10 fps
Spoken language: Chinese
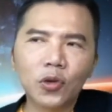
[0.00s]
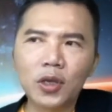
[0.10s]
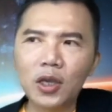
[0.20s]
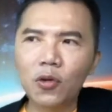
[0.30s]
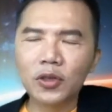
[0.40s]

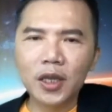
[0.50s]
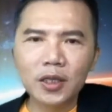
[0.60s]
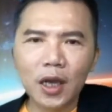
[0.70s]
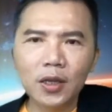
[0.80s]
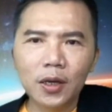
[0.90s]
所以英国
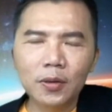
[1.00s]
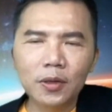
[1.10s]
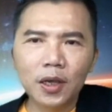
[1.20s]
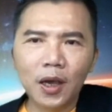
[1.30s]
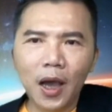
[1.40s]
现在呢
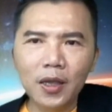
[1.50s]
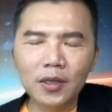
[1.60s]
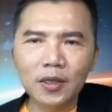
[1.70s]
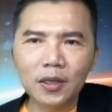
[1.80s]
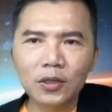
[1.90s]
也
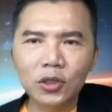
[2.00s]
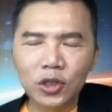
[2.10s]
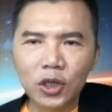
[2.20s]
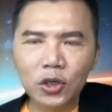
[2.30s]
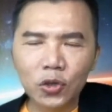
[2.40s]
开始
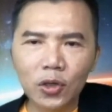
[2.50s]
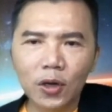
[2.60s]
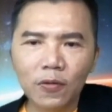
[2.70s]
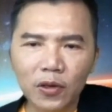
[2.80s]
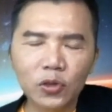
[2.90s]
继续
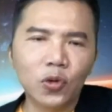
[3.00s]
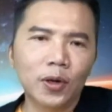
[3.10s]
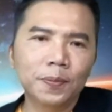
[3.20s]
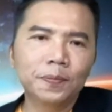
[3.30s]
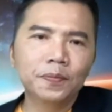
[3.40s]
的封锁，
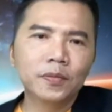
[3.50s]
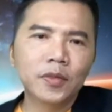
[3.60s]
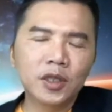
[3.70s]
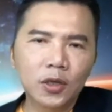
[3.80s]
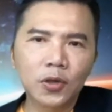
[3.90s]

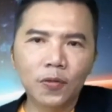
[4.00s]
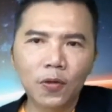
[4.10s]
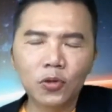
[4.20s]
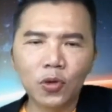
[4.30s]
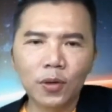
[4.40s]
继续的
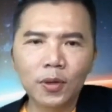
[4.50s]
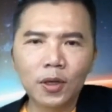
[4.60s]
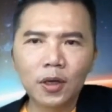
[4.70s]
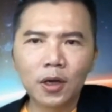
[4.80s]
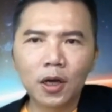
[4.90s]
封锁，
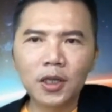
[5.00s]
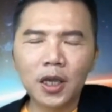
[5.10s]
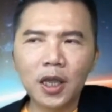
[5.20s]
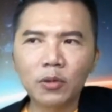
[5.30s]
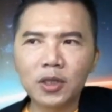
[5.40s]
而且
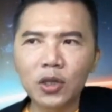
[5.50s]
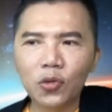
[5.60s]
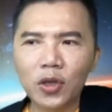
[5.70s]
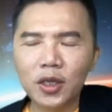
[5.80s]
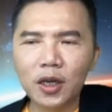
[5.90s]
要针
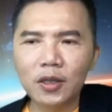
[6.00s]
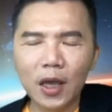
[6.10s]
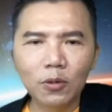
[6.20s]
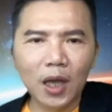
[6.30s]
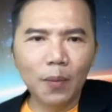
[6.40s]
对这个
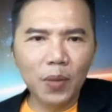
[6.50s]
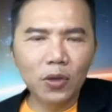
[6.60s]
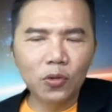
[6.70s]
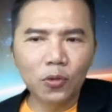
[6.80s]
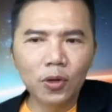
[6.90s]
Delta 病
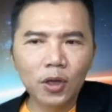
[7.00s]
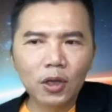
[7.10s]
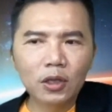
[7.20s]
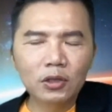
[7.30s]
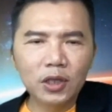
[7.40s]
毒
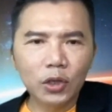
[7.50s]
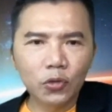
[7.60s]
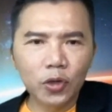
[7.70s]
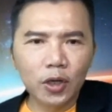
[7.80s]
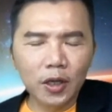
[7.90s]
再做
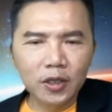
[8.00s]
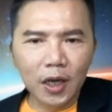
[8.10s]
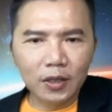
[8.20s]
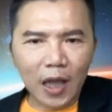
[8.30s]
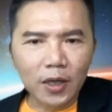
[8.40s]
出更加
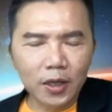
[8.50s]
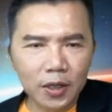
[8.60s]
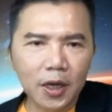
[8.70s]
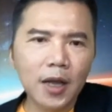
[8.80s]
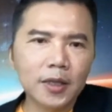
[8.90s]
大的一
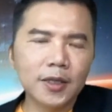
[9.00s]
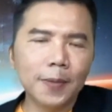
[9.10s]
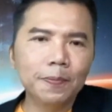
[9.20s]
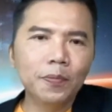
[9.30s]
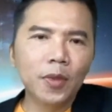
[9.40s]
个抗战。
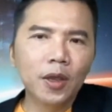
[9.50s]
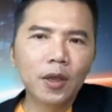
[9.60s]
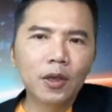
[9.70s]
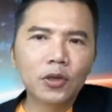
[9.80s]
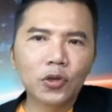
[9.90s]

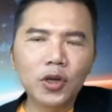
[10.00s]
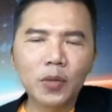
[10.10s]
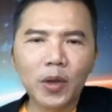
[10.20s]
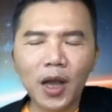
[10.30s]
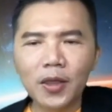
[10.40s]
所以你
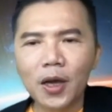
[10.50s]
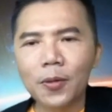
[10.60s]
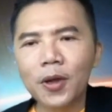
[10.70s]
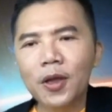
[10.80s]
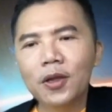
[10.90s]
们看
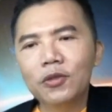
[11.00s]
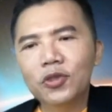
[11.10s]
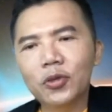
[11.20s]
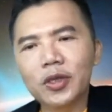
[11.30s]
到。就是